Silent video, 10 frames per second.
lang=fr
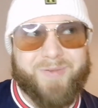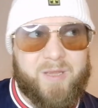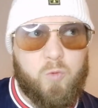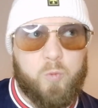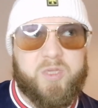
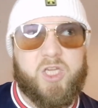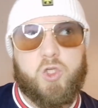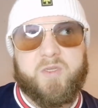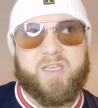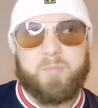pris mon pied,
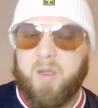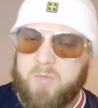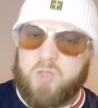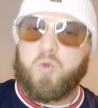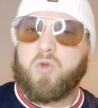je sais pas,
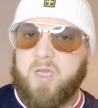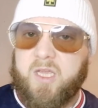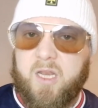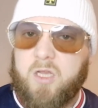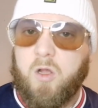mais je me suis
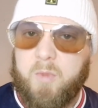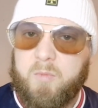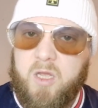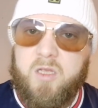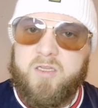régalé quand
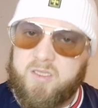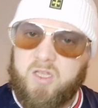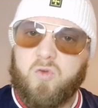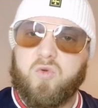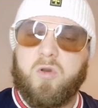même.
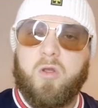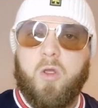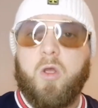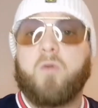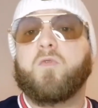C'était cool.
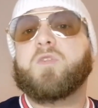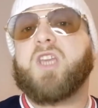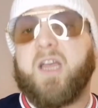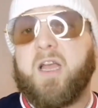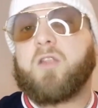Vous me
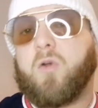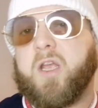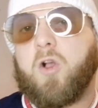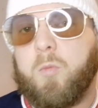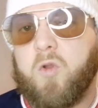direz hein, dans
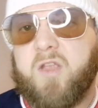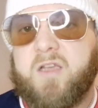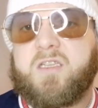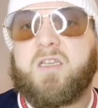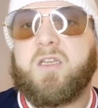les
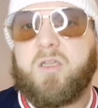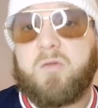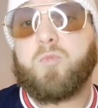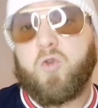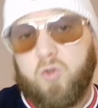commentaires
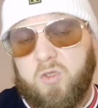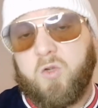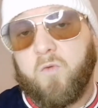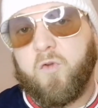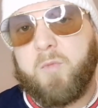si, pour ceux
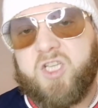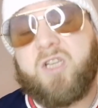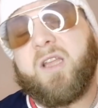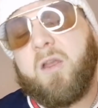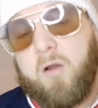qui ont vu le
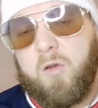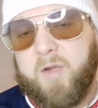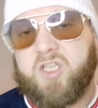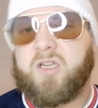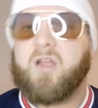match, d'ailleurs le
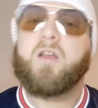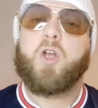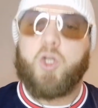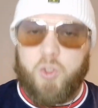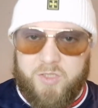match,
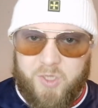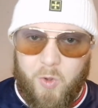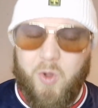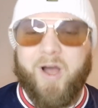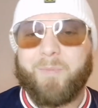je tiens
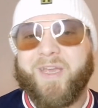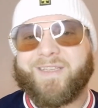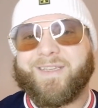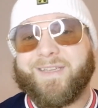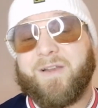encore à le
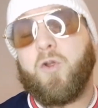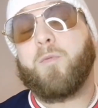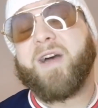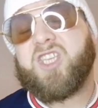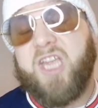préciser,
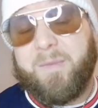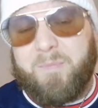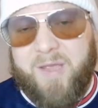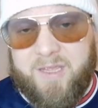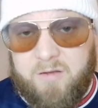le match est
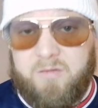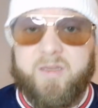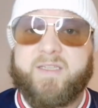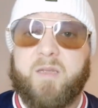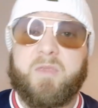payant,
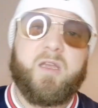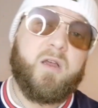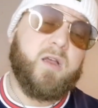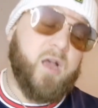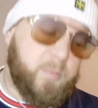les amis.
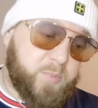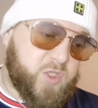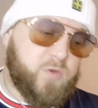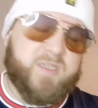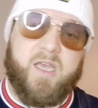Hein,
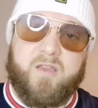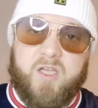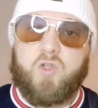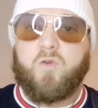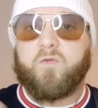parce que
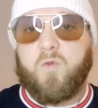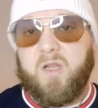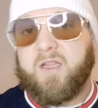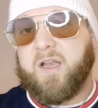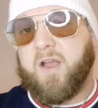certains sont
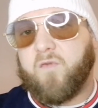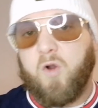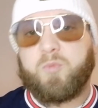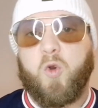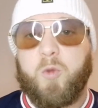venus la dernière
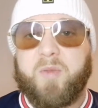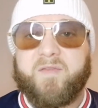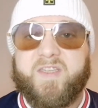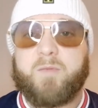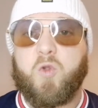fois pour le
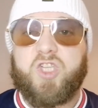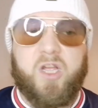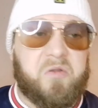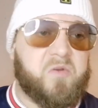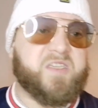PFC me
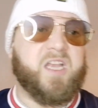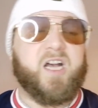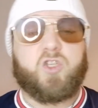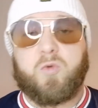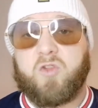dire non, c'est
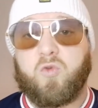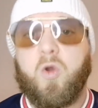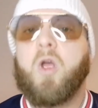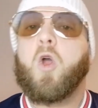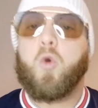gratuit et
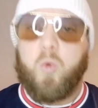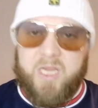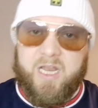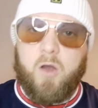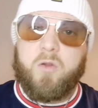tout.
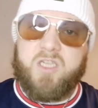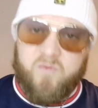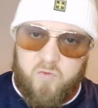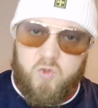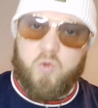Oui, la
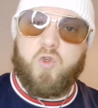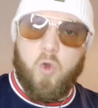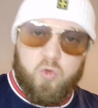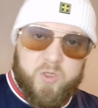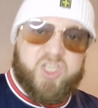rediffusion
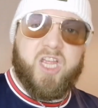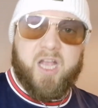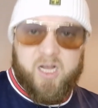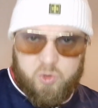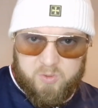sur Twitch
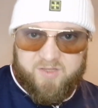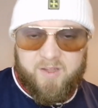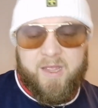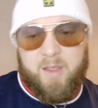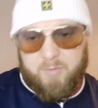est gratuite,
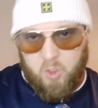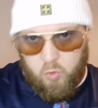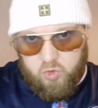mais